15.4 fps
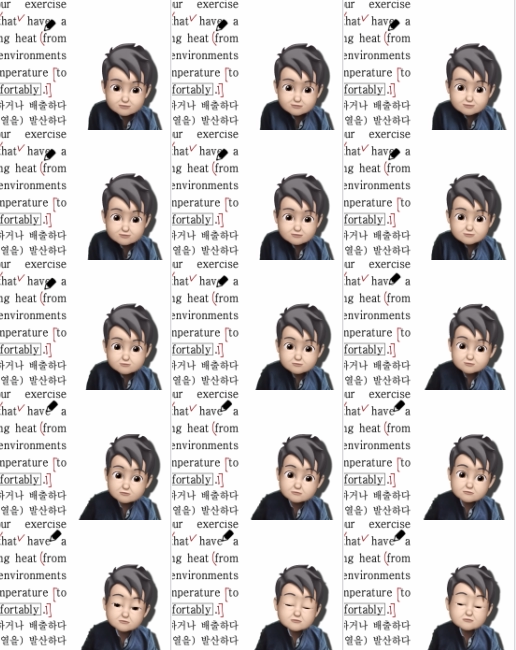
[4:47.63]
그래서
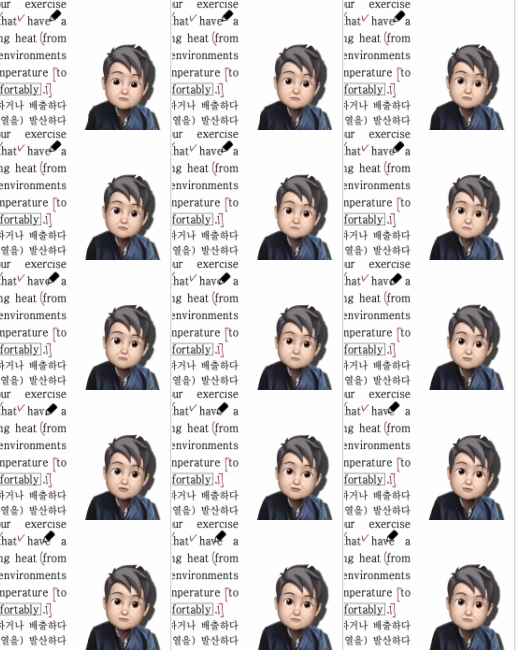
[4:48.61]
이걸 뭐
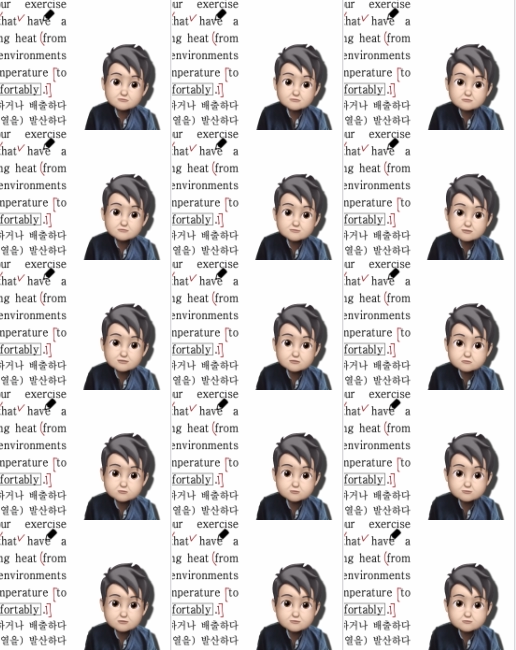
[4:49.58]
단락은 단락
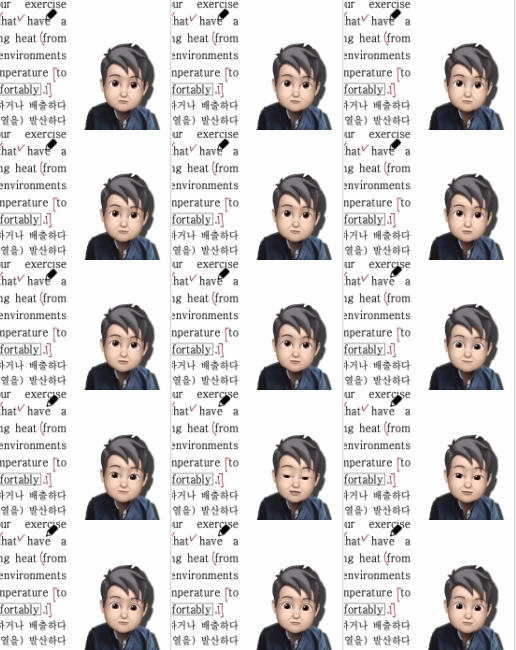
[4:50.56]
구조는 아주 쉬웠다.
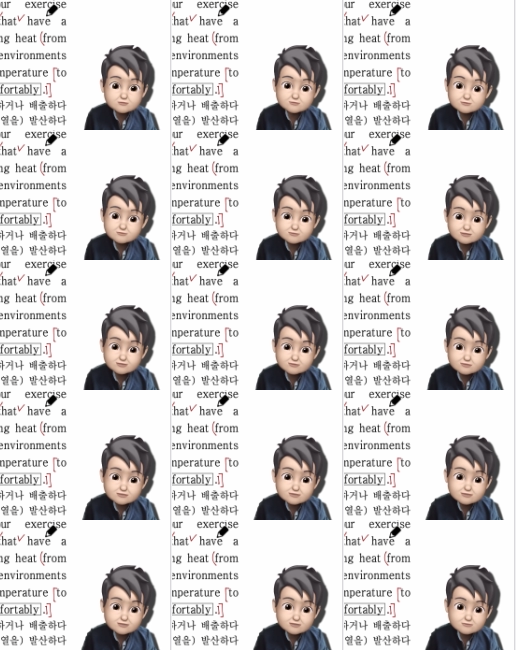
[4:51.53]
배경 설정 살짝
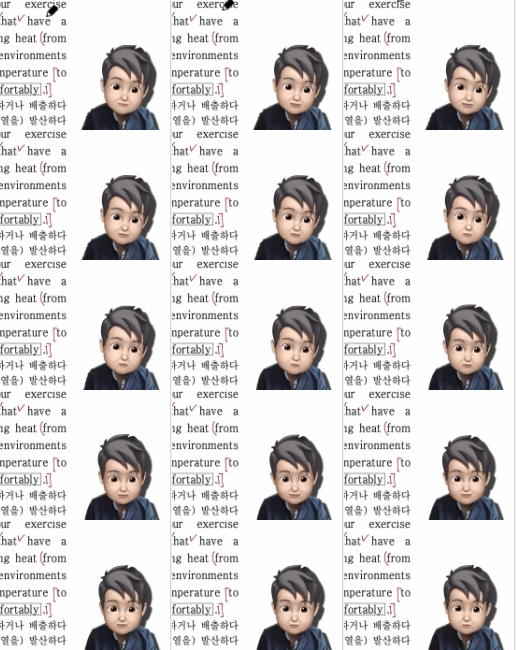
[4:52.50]
한 다음에
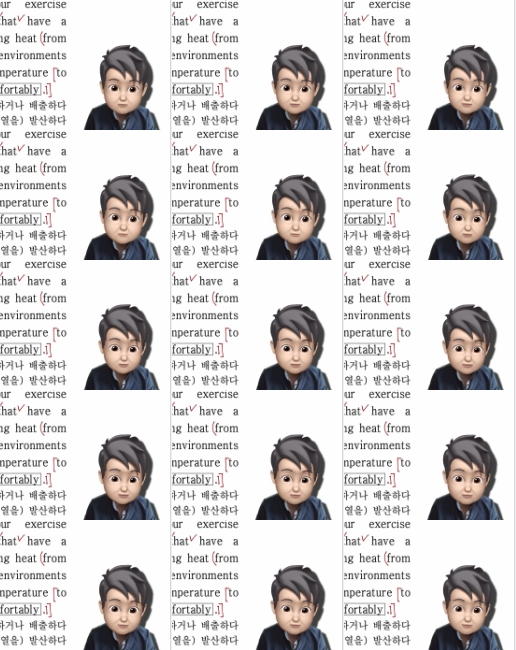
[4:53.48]
주제 주제가
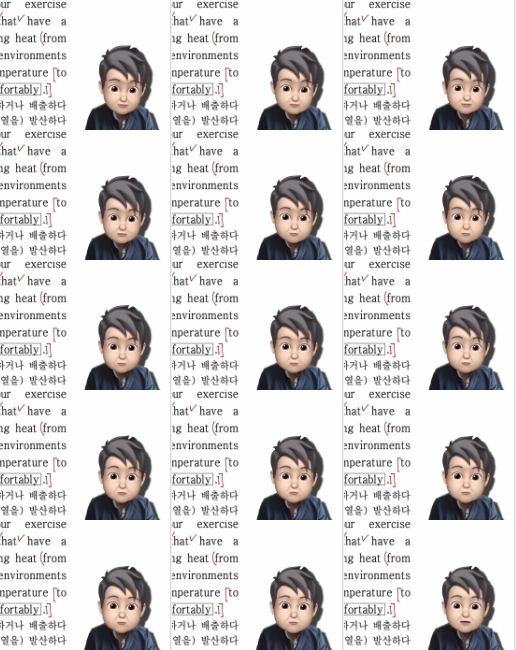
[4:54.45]
뭐였다?
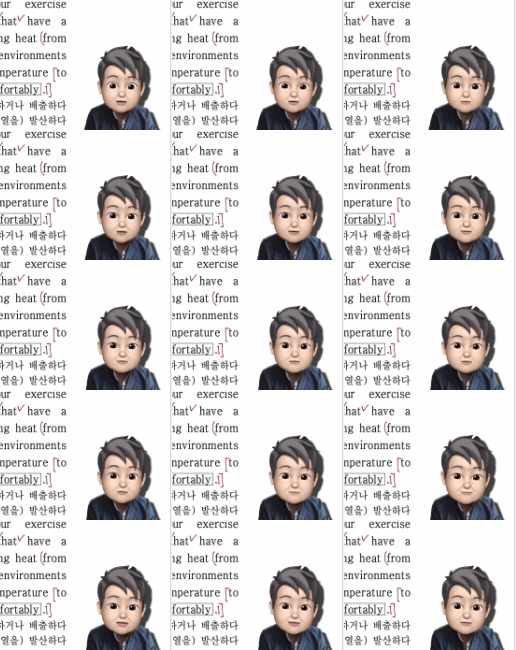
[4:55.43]
온도와 환경에
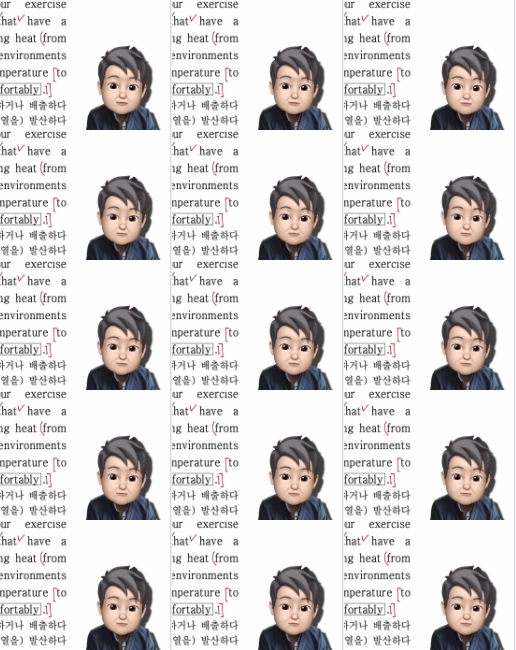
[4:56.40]
맞는